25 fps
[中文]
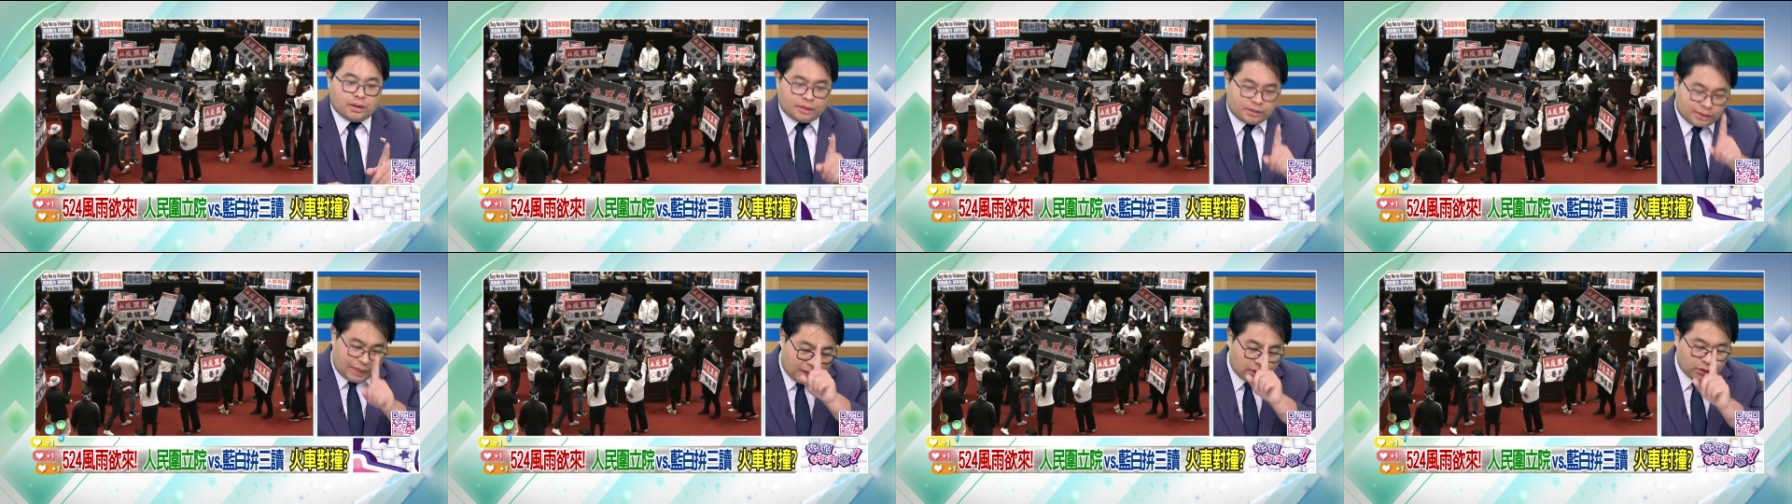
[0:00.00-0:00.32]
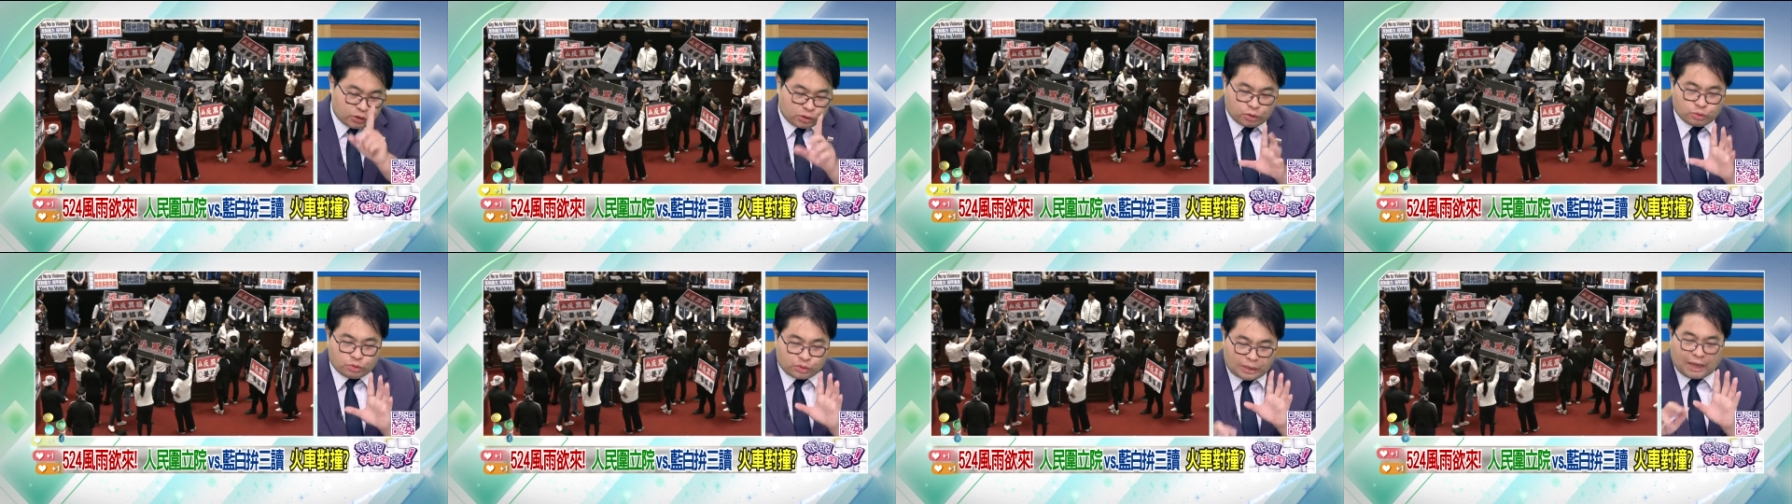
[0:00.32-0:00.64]

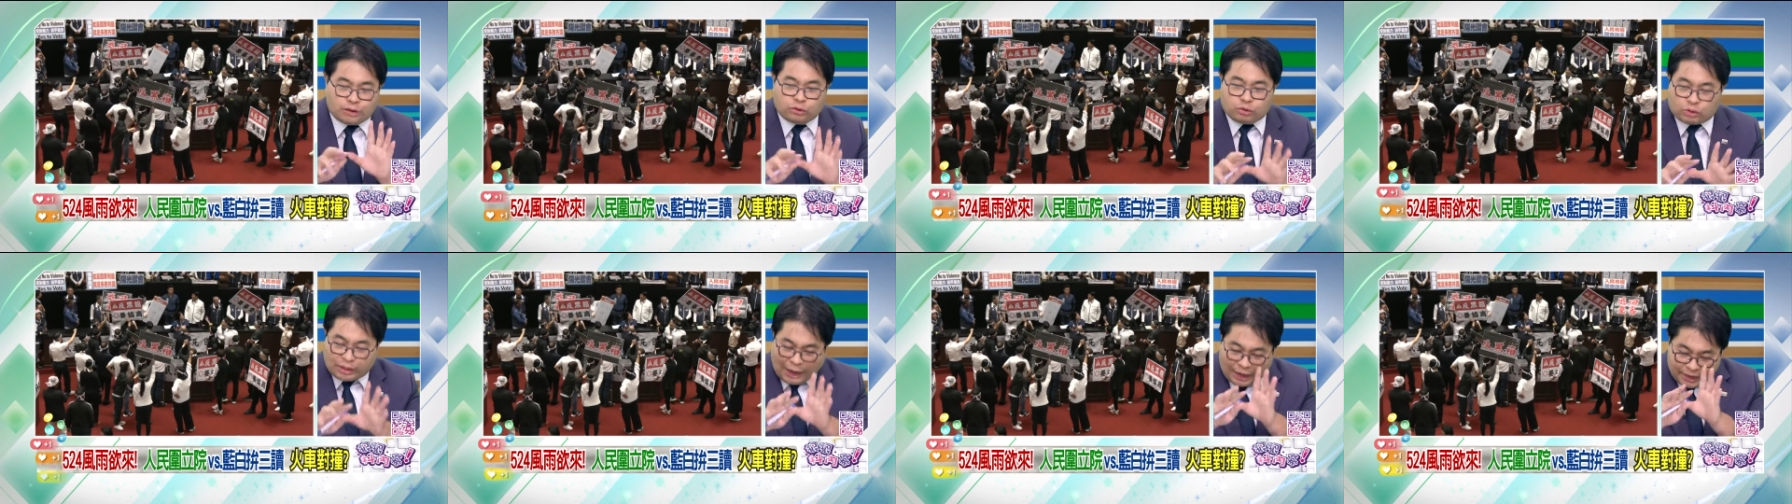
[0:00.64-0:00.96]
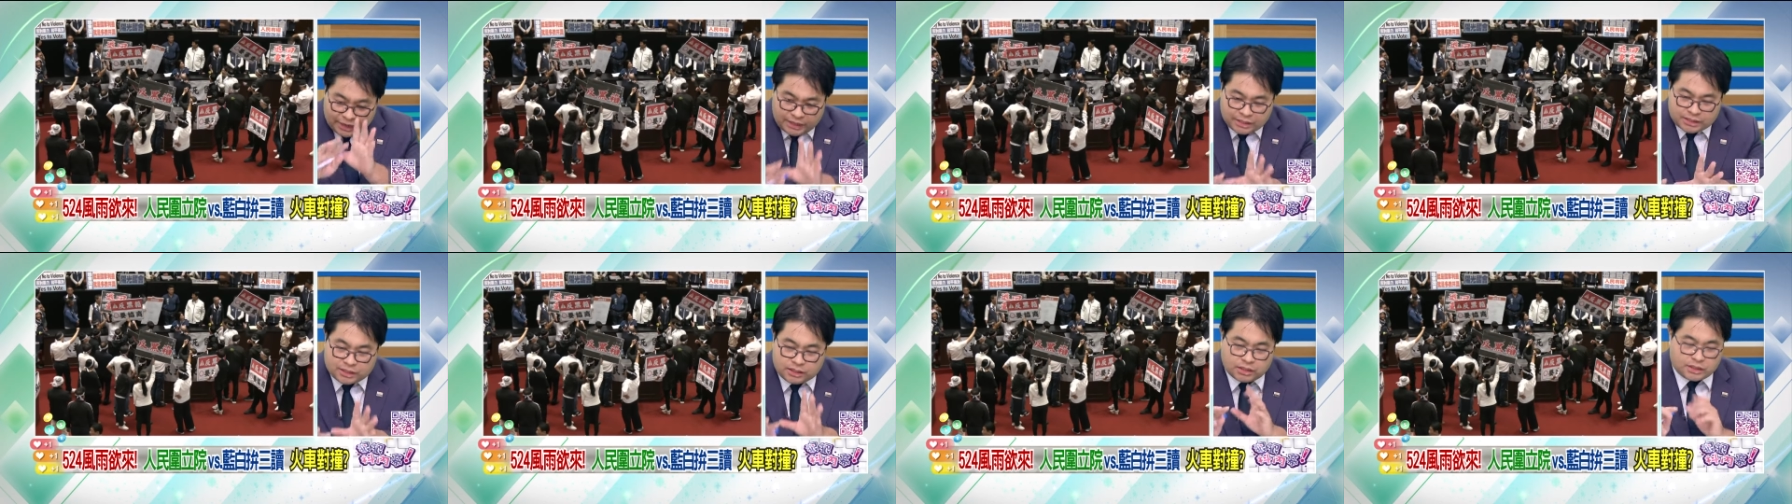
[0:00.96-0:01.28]
单单单
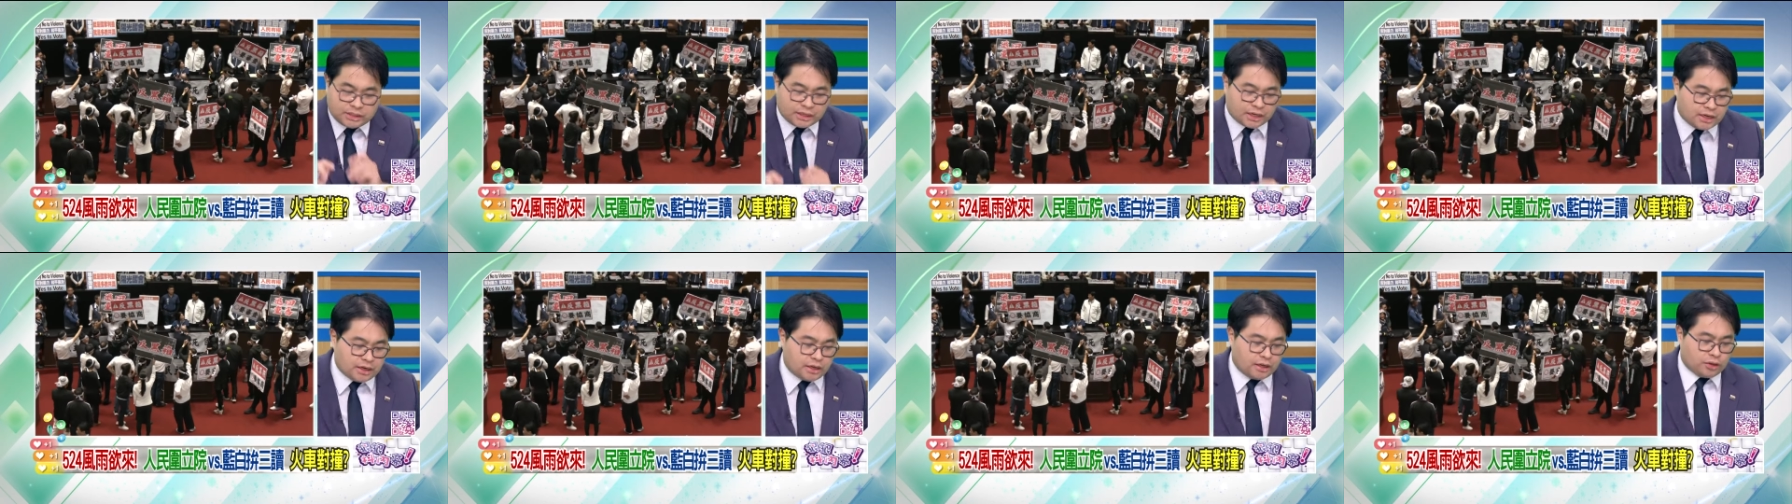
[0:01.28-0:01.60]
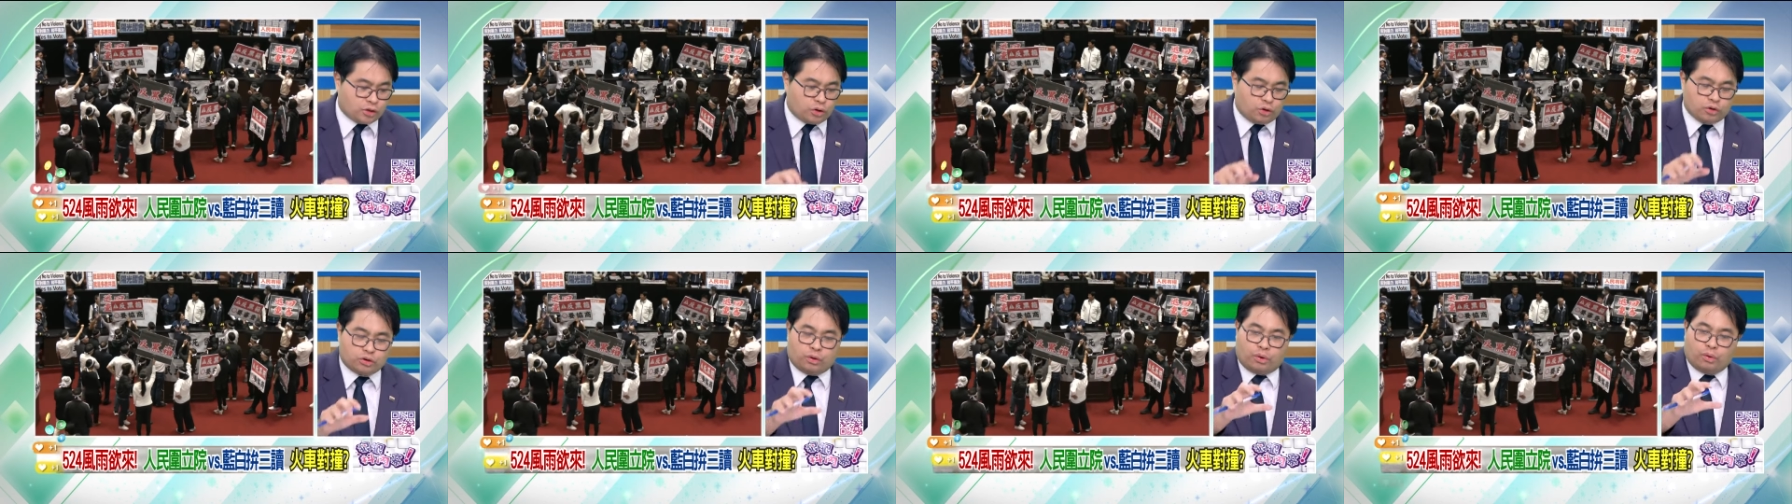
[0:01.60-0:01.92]
一事件可能
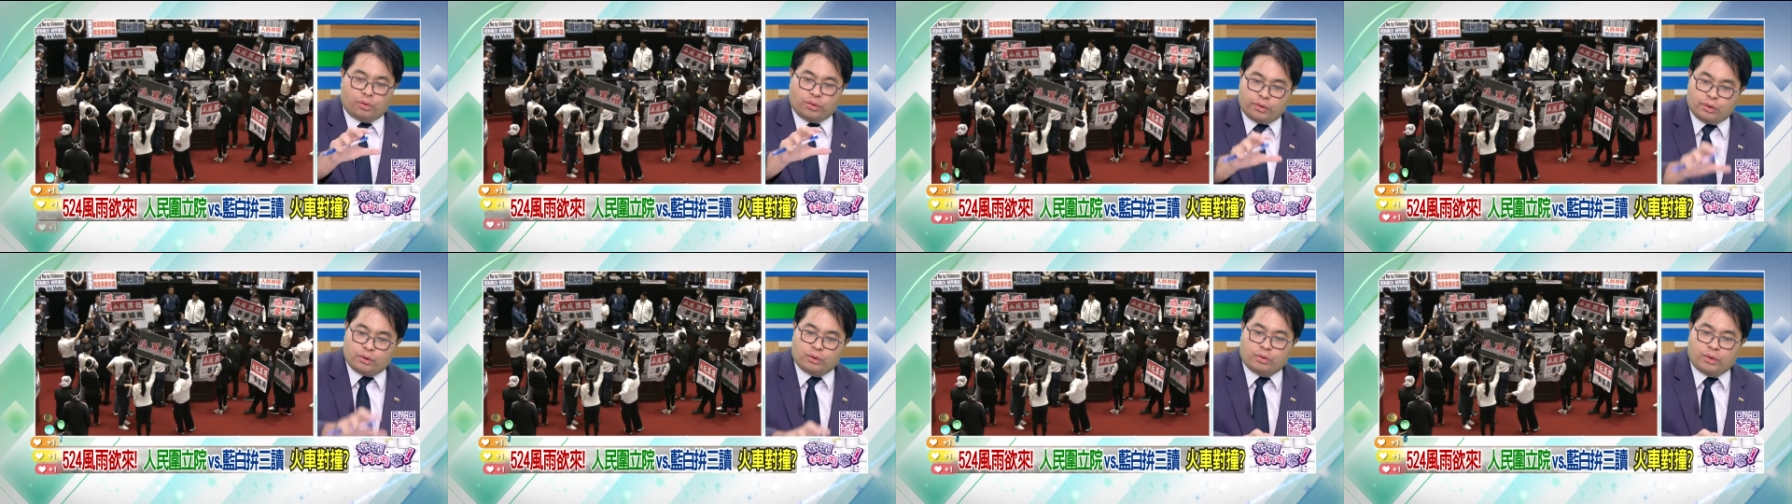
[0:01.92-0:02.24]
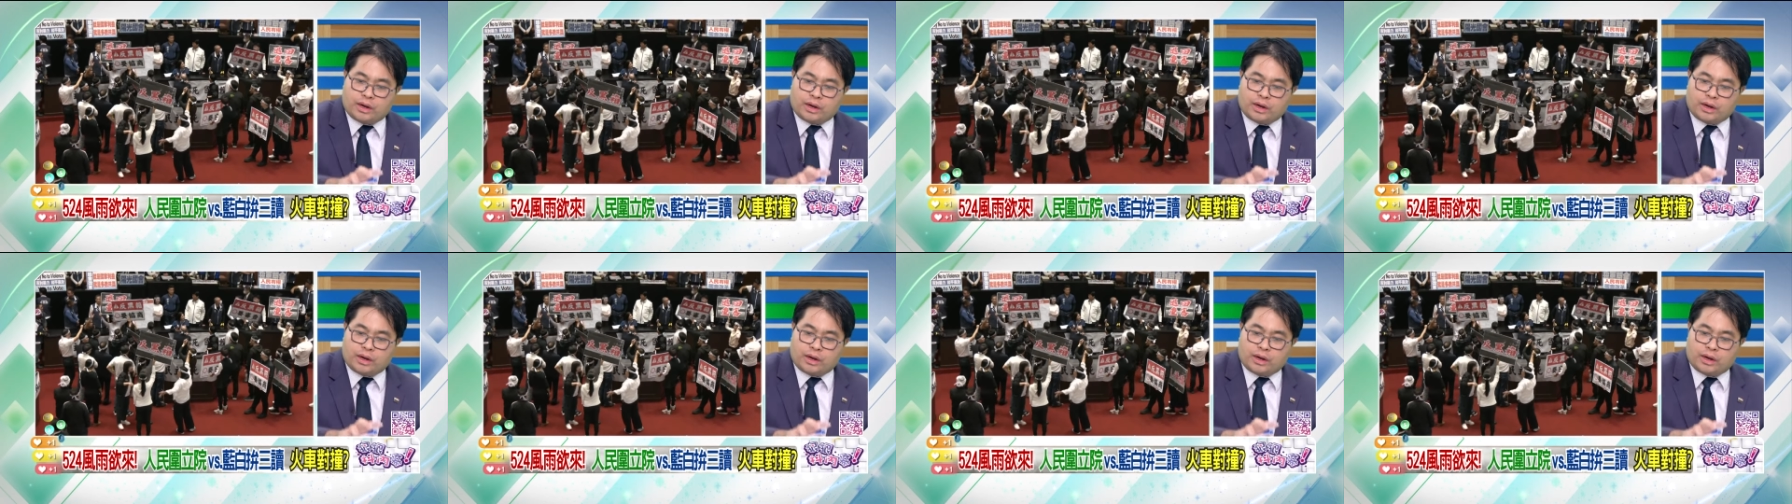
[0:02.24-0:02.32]
都有，委员会